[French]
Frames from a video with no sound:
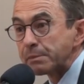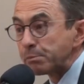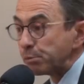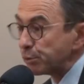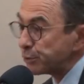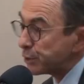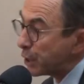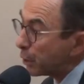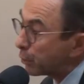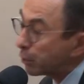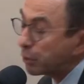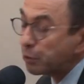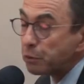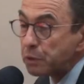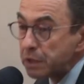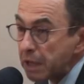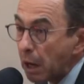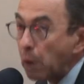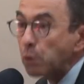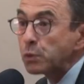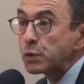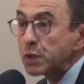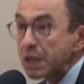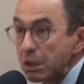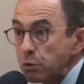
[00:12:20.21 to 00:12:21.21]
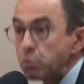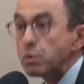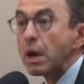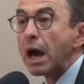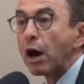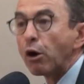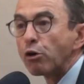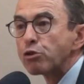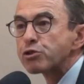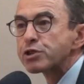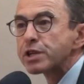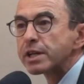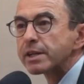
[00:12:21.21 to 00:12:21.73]
C'est pour ça qu'il y a aussi
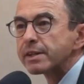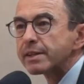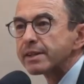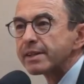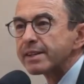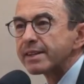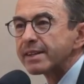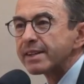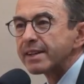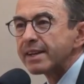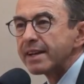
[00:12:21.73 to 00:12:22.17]
eu un rejet